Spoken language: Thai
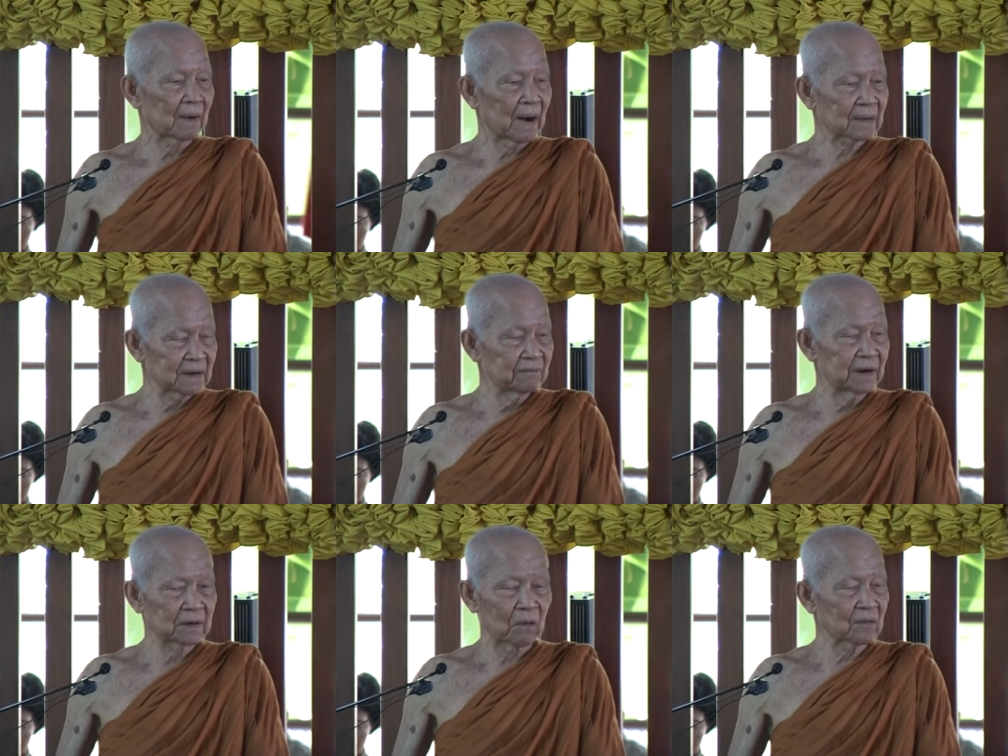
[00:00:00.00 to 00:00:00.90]
รักชี
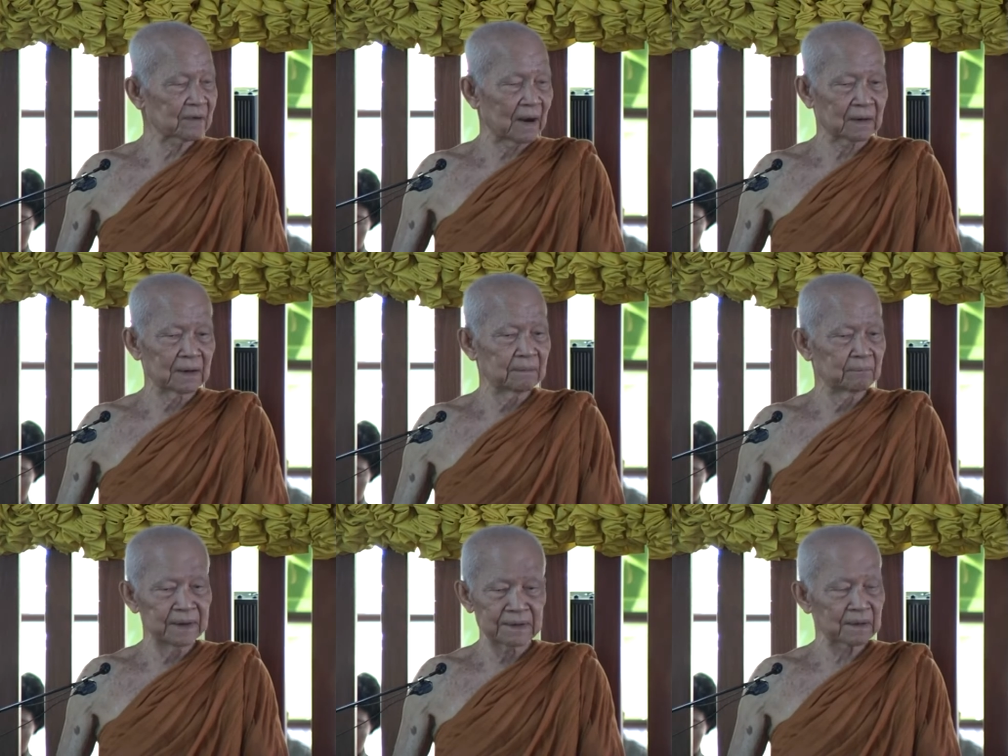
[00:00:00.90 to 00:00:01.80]
วิตของสัตว์นี่
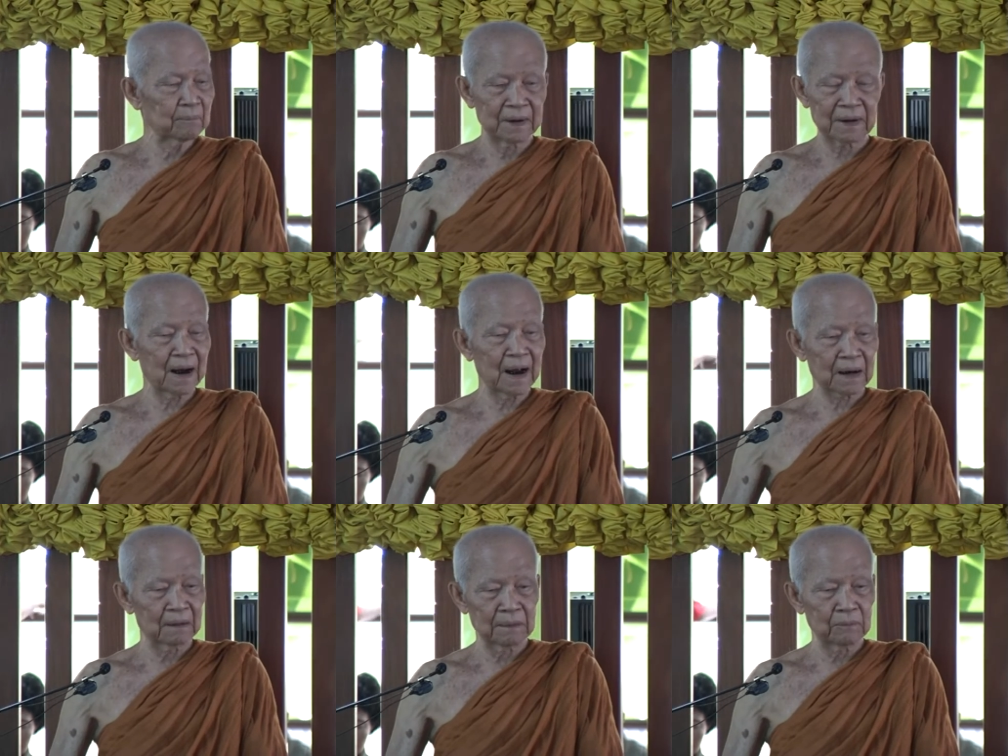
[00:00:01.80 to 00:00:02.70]
มีเสมอหน้า
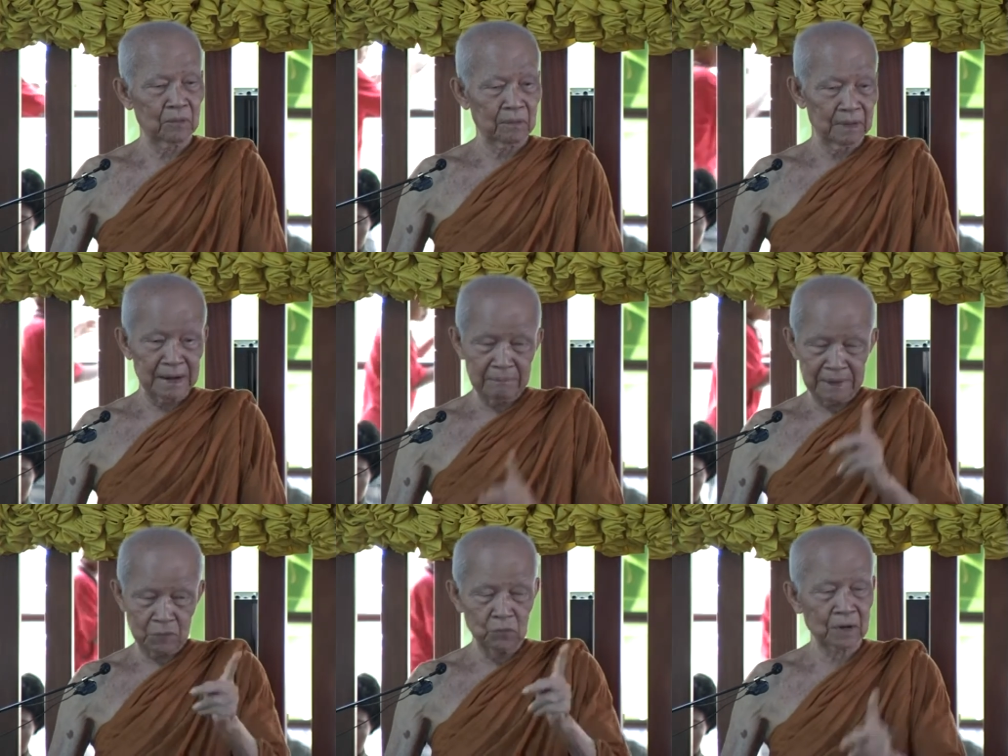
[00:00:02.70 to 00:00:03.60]
กันไปหมดนี่
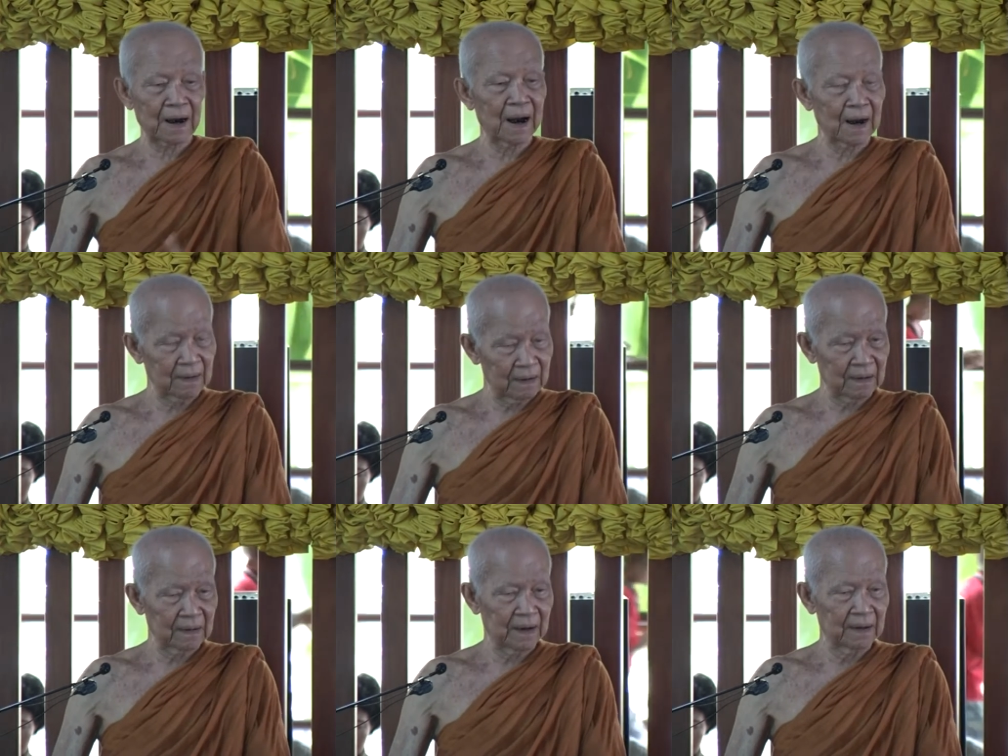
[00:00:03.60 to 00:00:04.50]
มีคุณค่าขนา
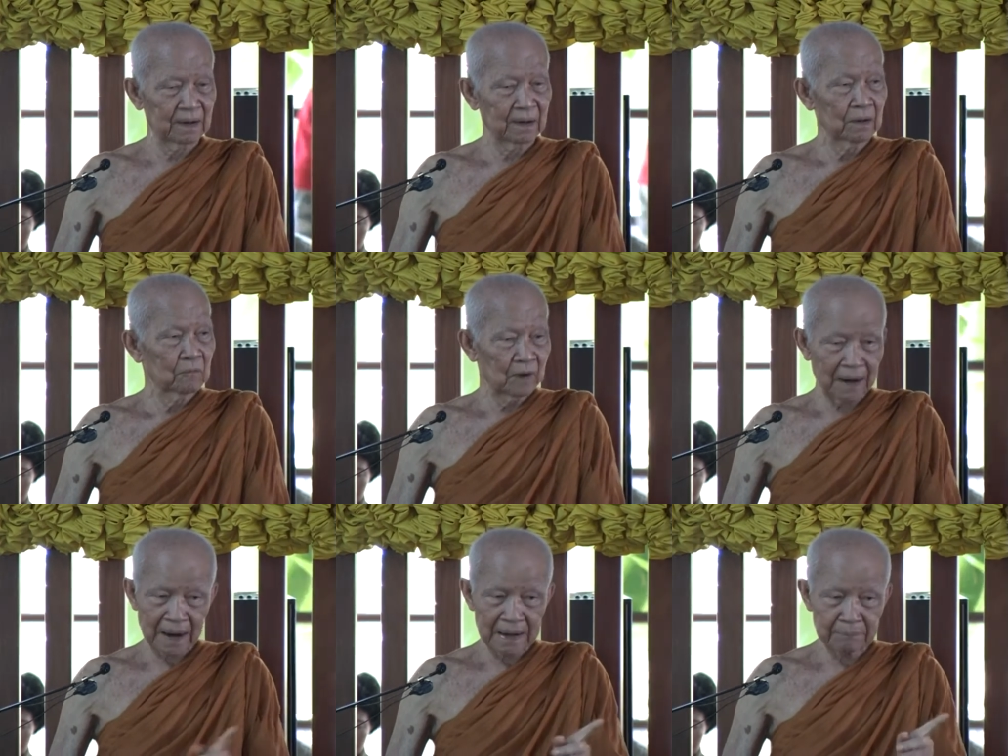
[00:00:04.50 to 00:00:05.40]
ดไหน เว
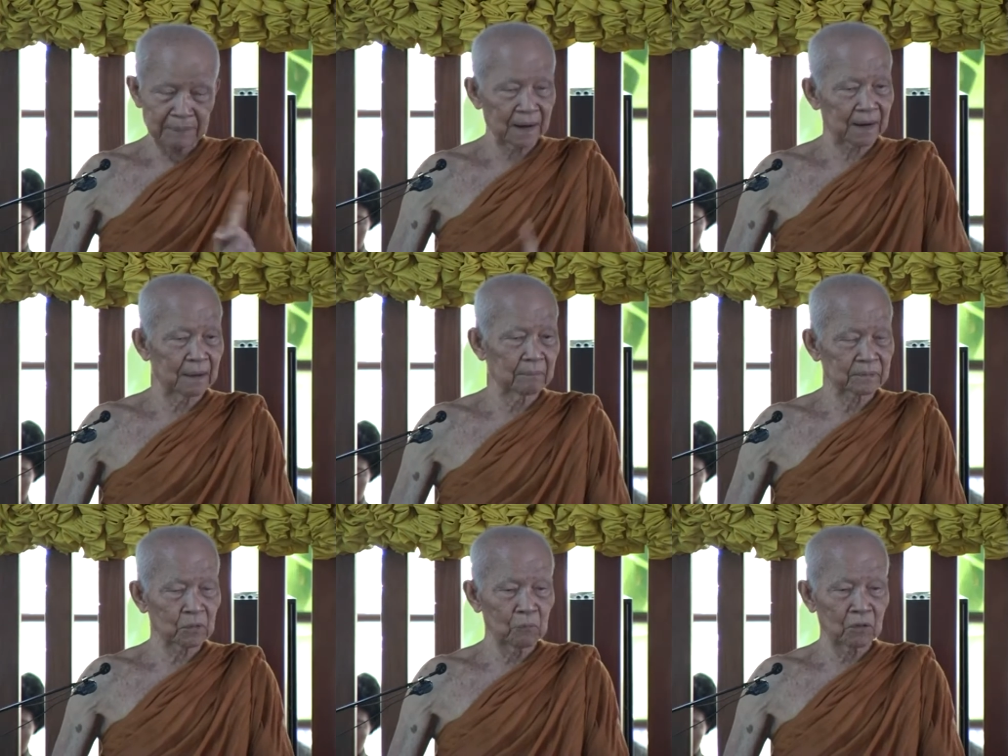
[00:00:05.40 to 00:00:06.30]
ลานี้เป็นยังไง
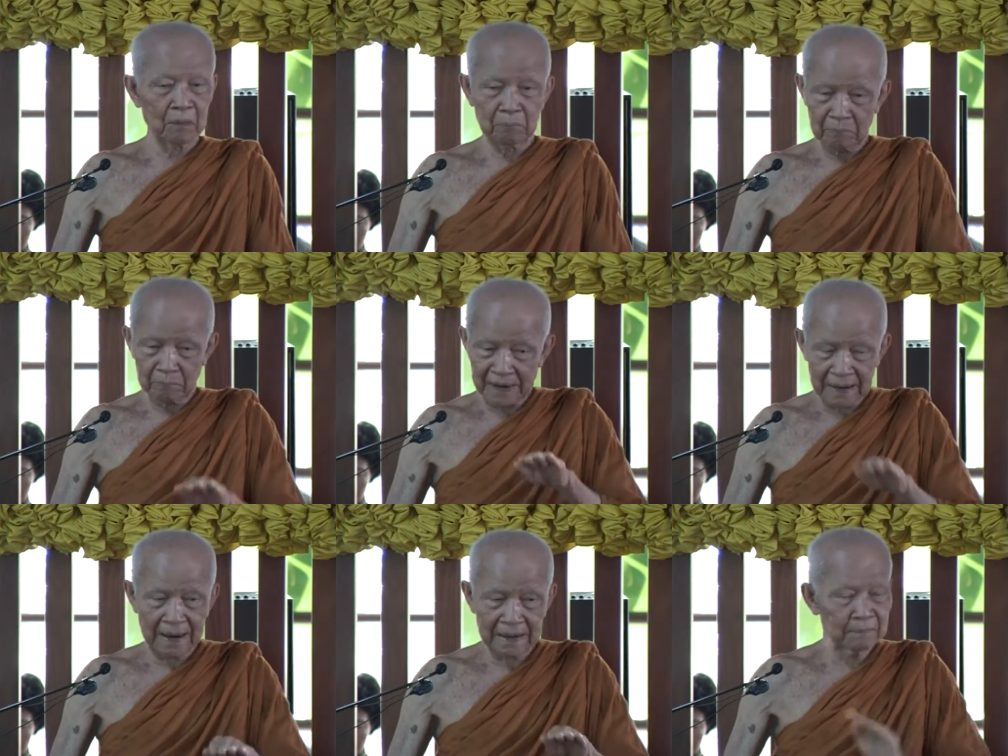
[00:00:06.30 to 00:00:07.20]
สมมติเว
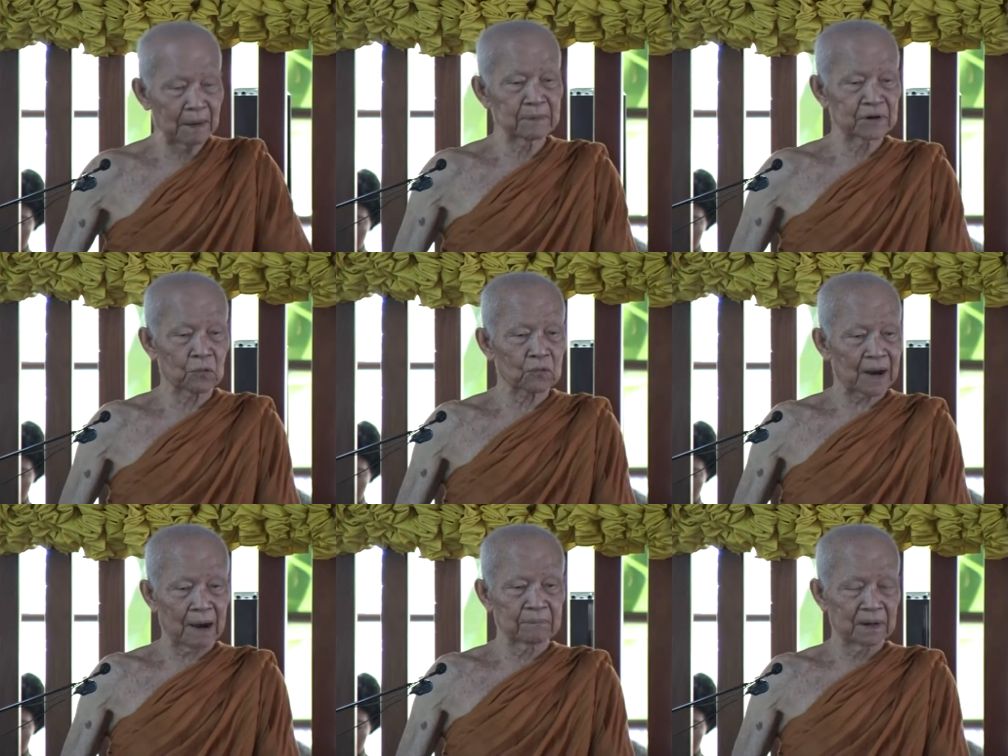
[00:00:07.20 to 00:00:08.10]
ลานี้ไม่มีสงค
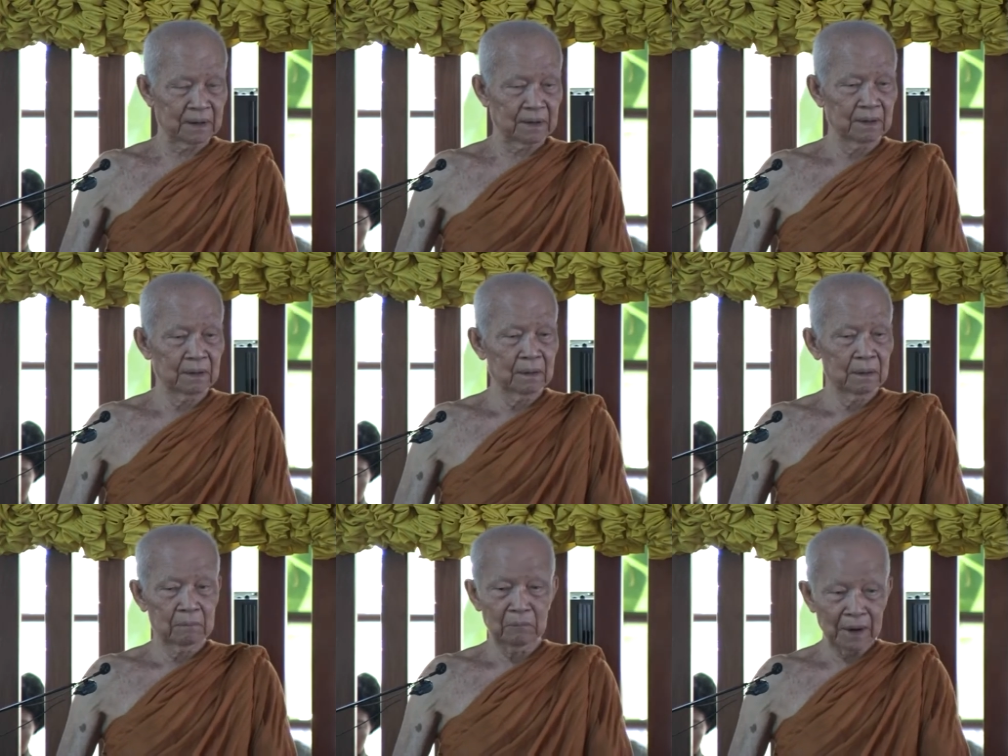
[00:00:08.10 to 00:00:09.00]
รามเลย
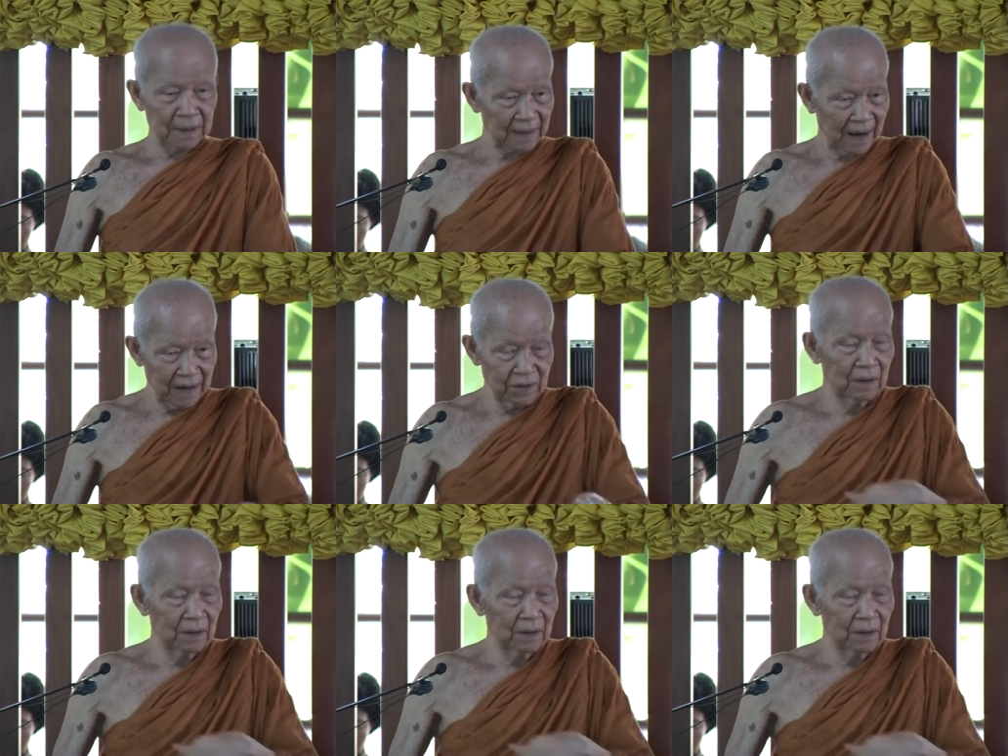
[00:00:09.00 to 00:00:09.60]
เมืองไทย